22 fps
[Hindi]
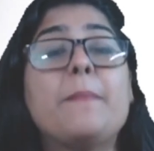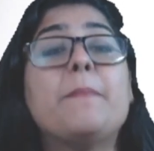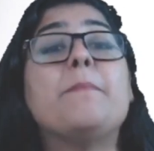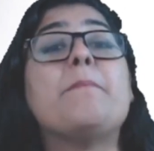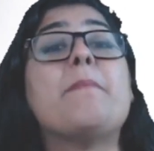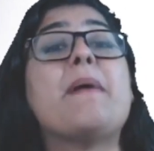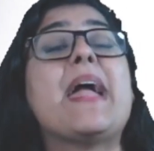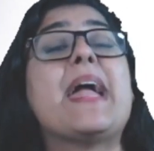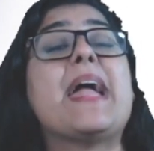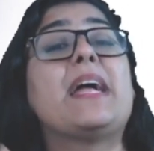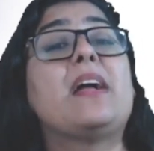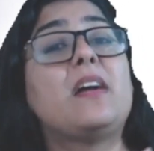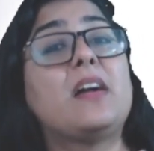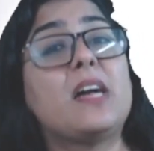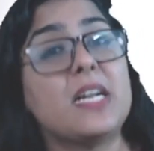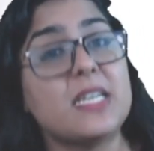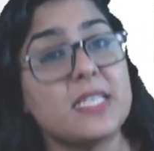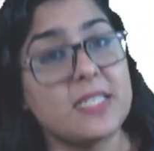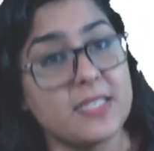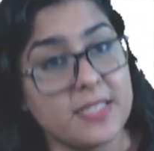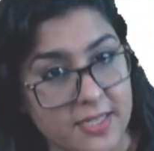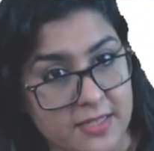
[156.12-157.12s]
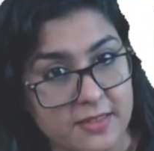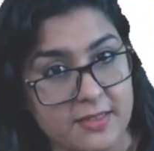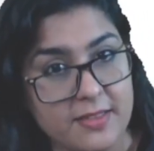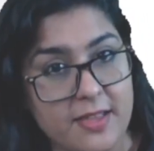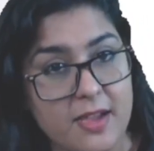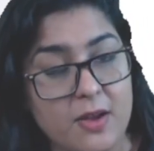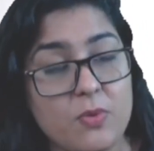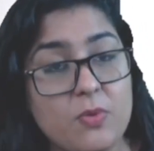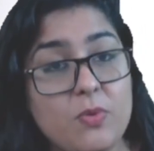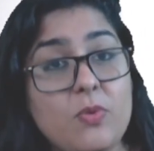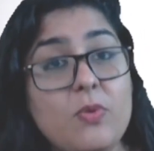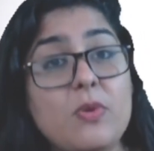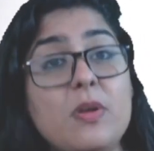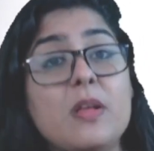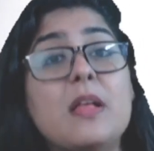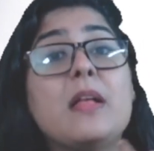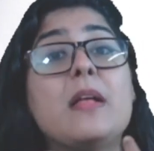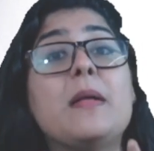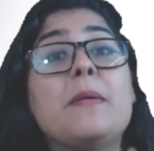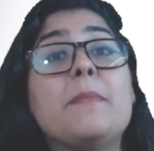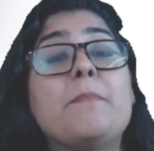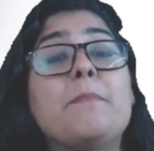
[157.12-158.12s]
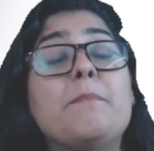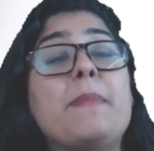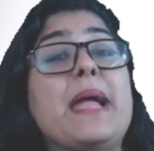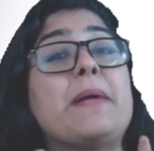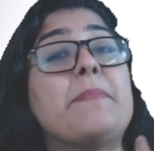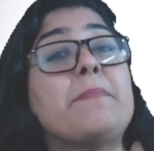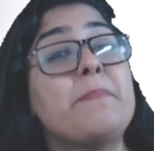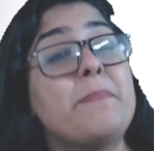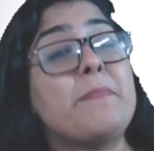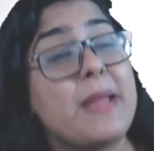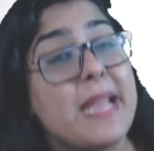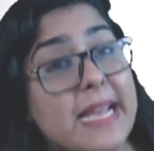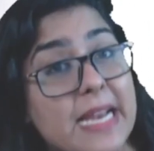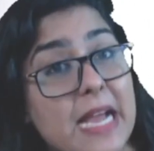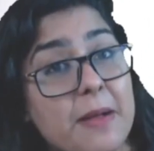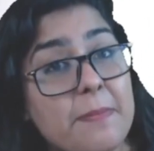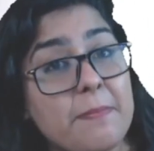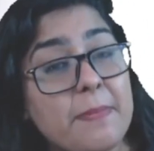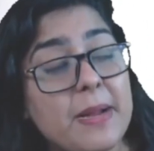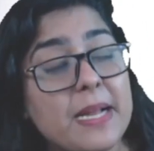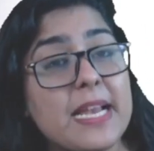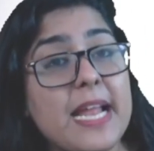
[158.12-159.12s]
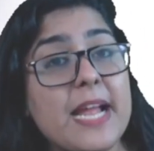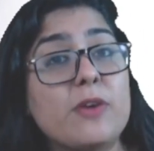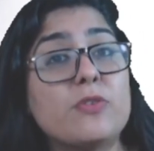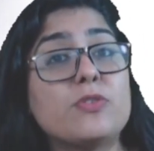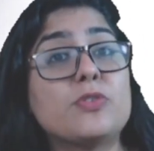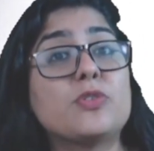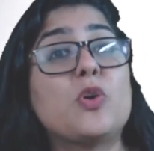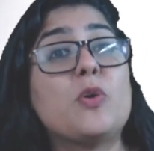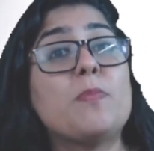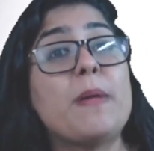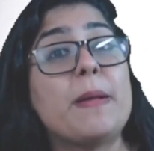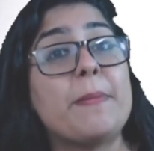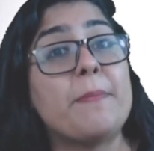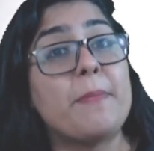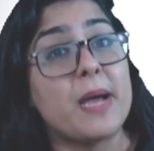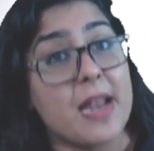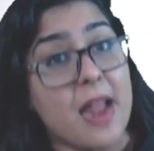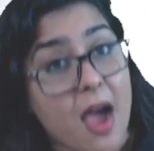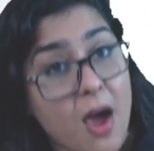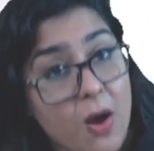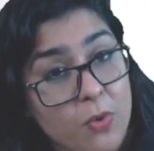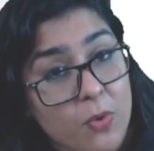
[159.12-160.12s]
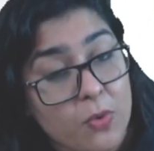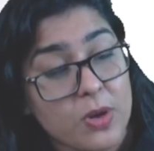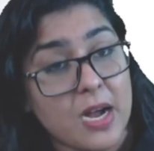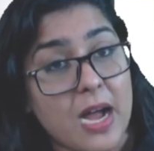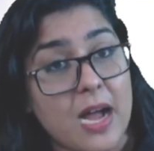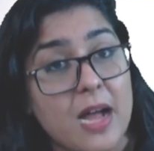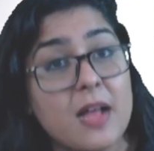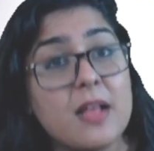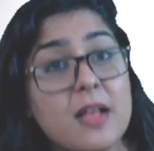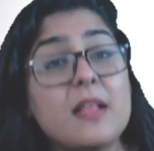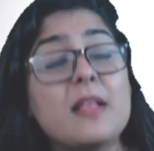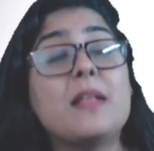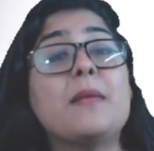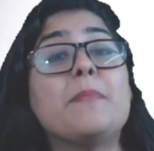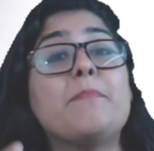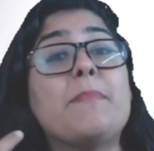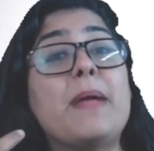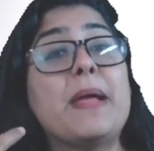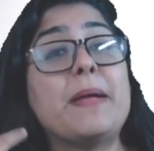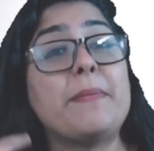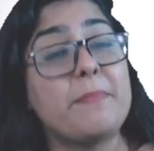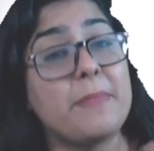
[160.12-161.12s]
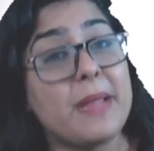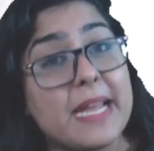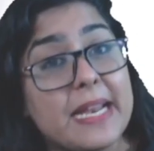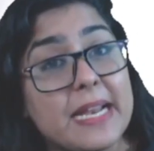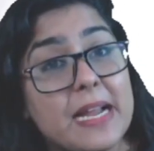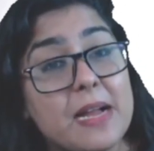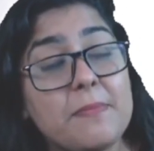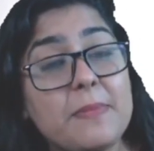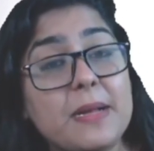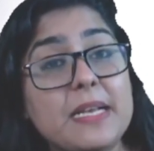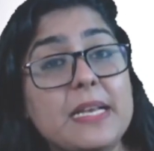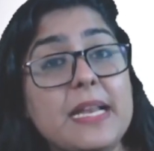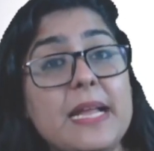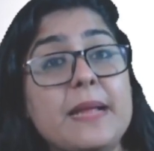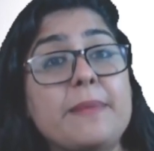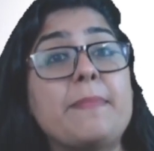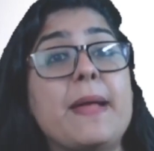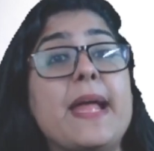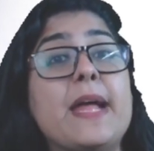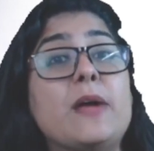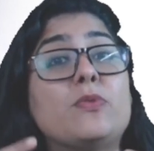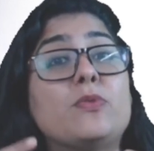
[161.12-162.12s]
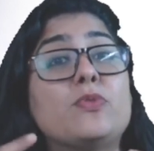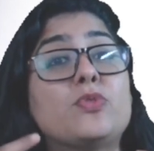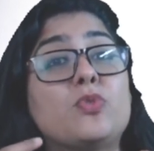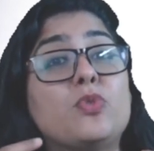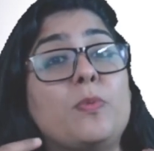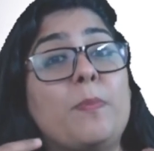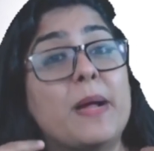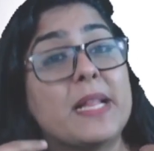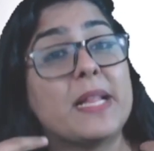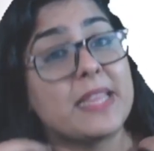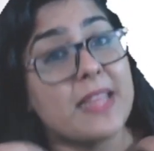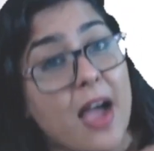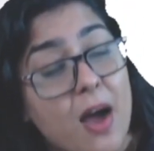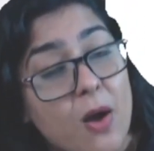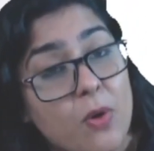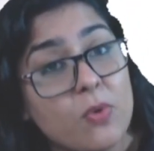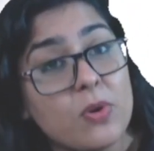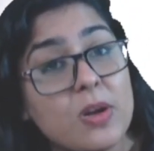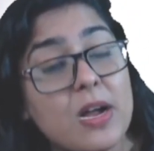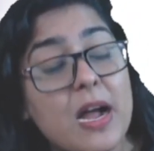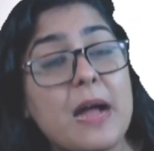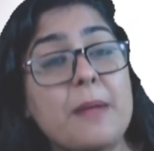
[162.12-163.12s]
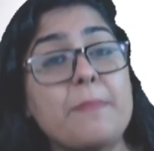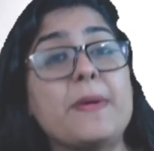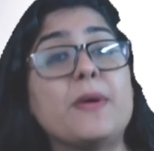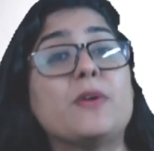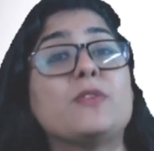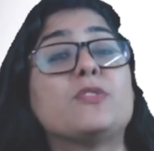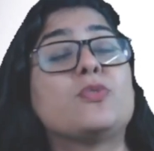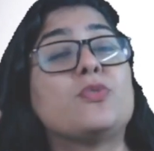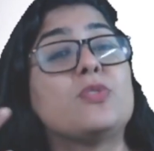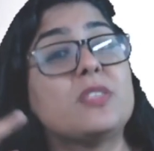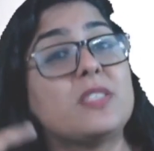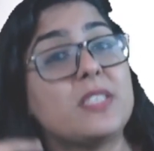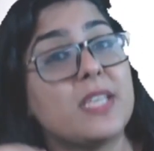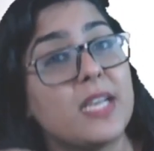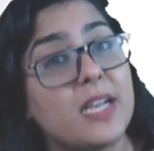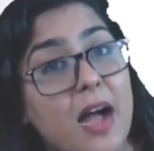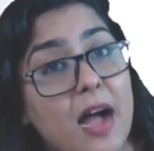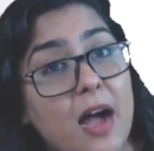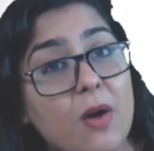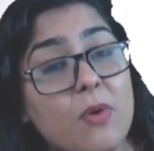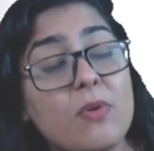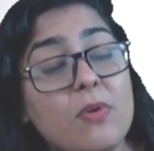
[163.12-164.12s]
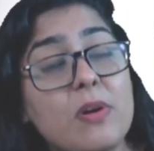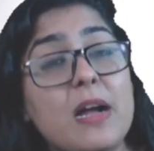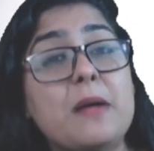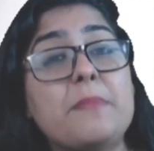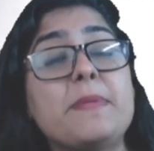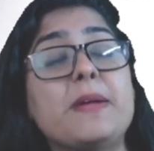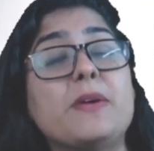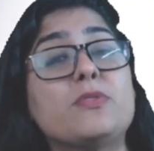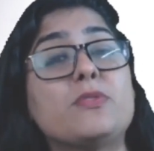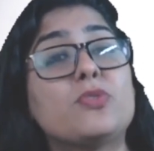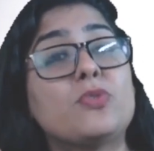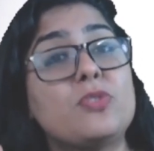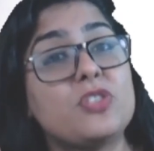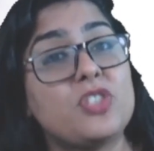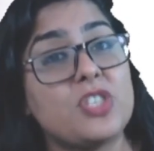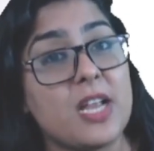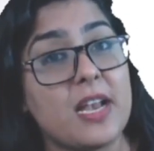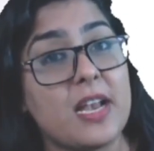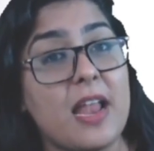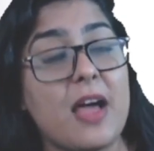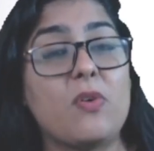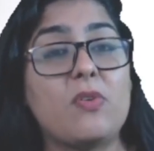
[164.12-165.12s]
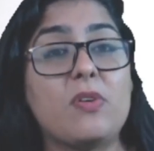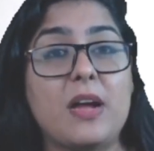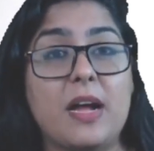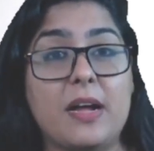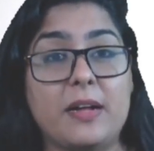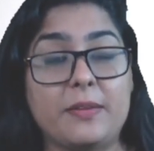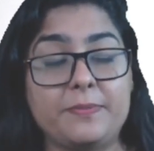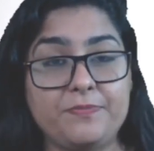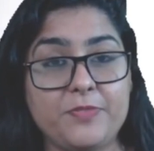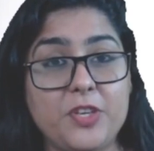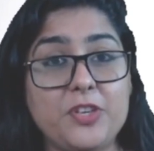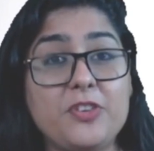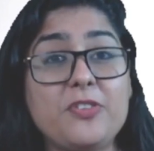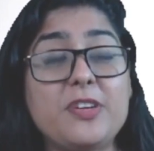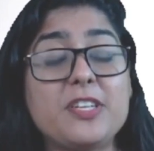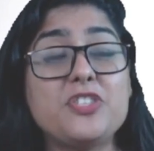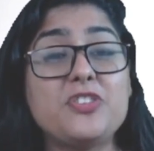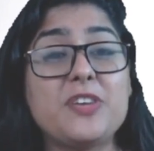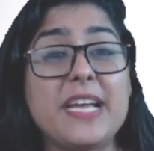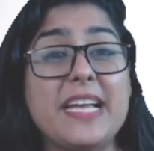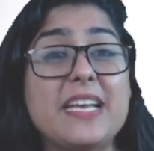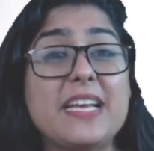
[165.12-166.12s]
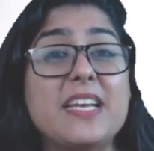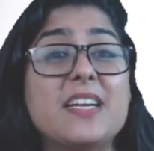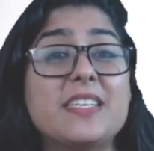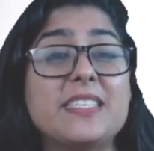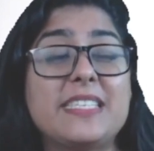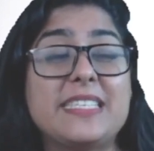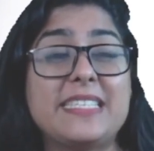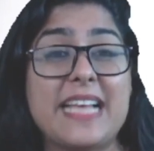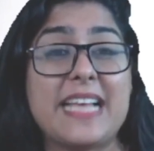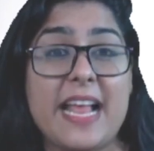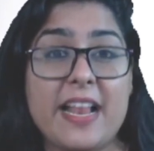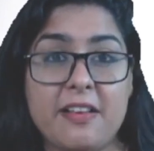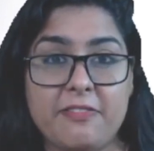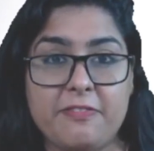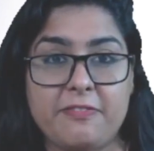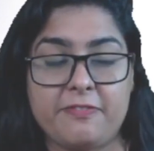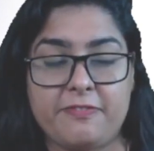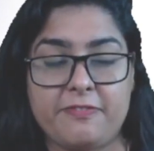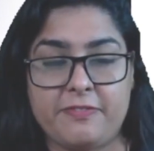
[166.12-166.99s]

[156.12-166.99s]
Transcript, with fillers: मैं कर सकता हूं मैं मेरा मन है उसको मैं मनाऊंगा मैं मेरा मन है मैं उसको बताऊंगा मैं उसको सिखाऊंगा मैं उसको चलाऊंगा यू नो इट्स इनर सेल्फ